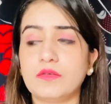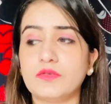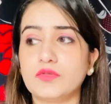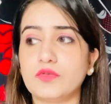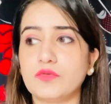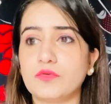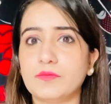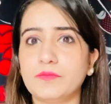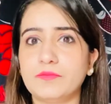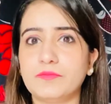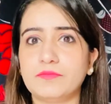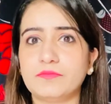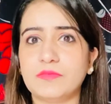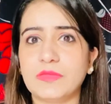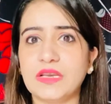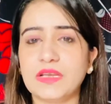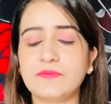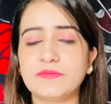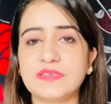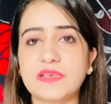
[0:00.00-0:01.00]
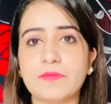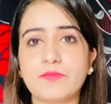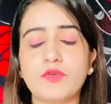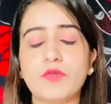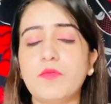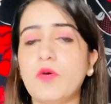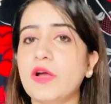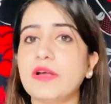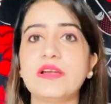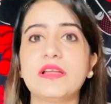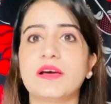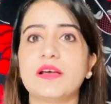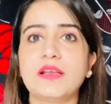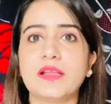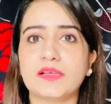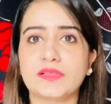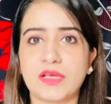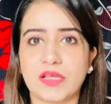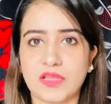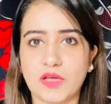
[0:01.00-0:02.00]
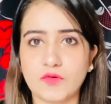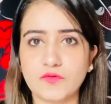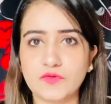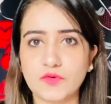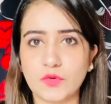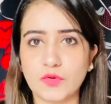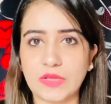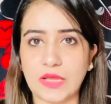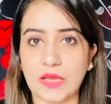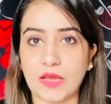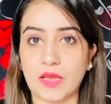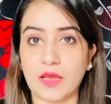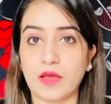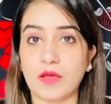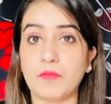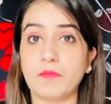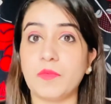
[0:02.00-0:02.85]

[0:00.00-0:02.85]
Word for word: तो मतलब सबको बहुत डर लगता था उसको देख के